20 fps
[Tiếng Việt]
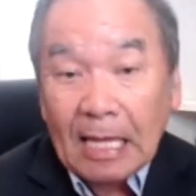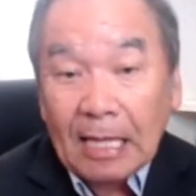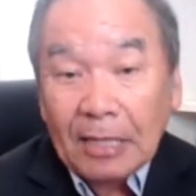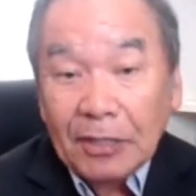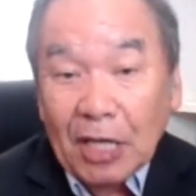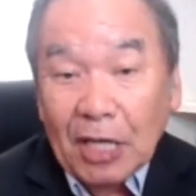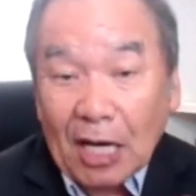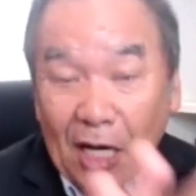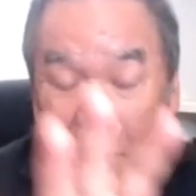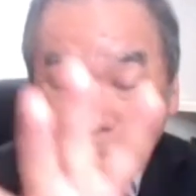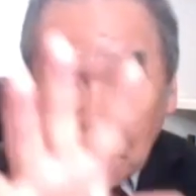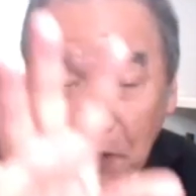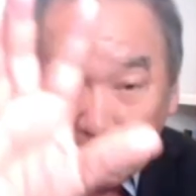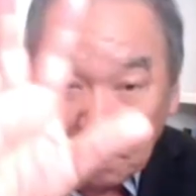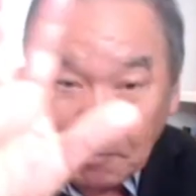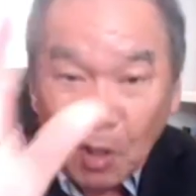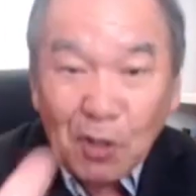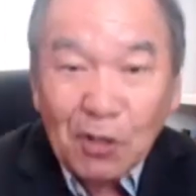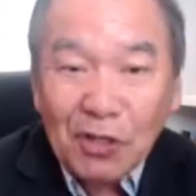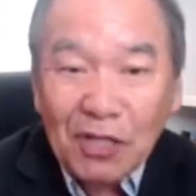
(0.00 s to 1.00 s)
để lấy
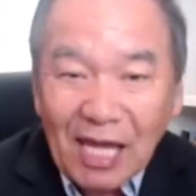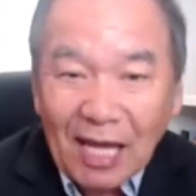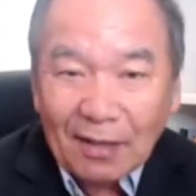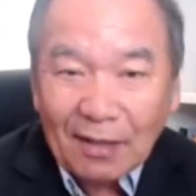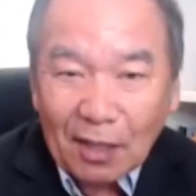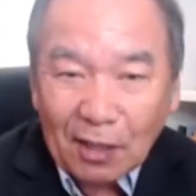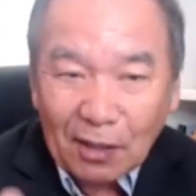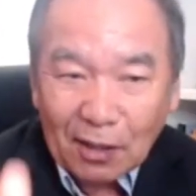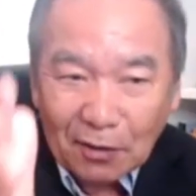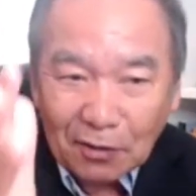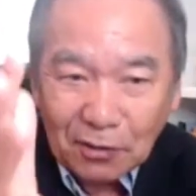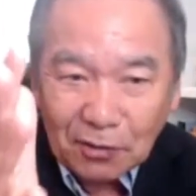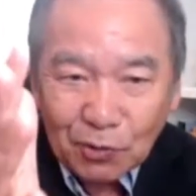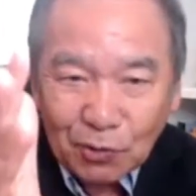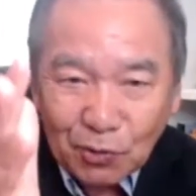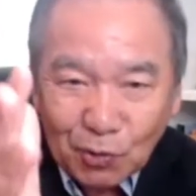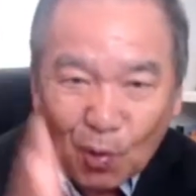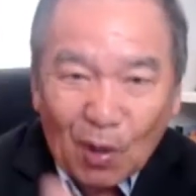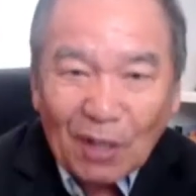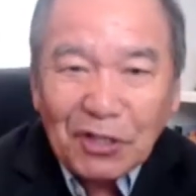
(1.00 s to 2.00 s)
bao nhiêu là lấy
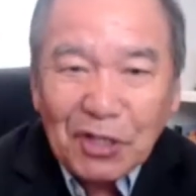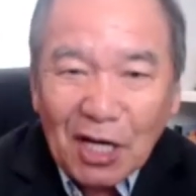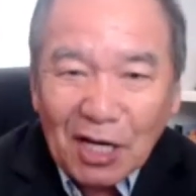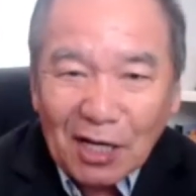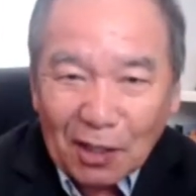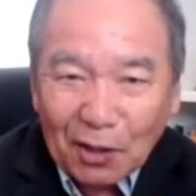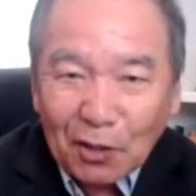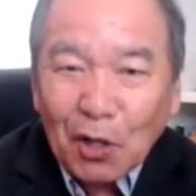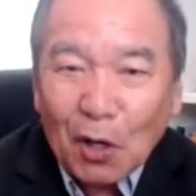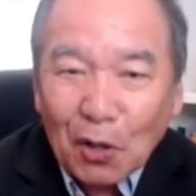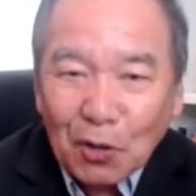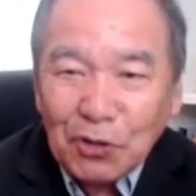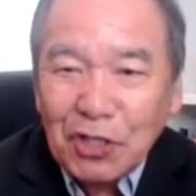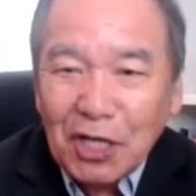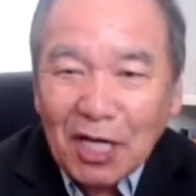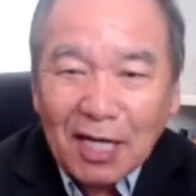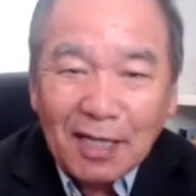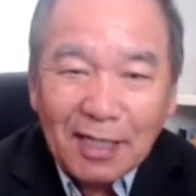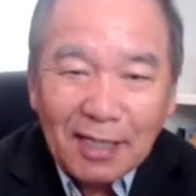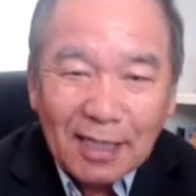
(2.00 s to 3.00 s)
tổ chê lấy khởi
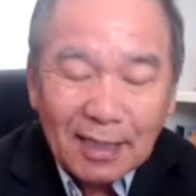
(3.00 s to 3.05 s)
chê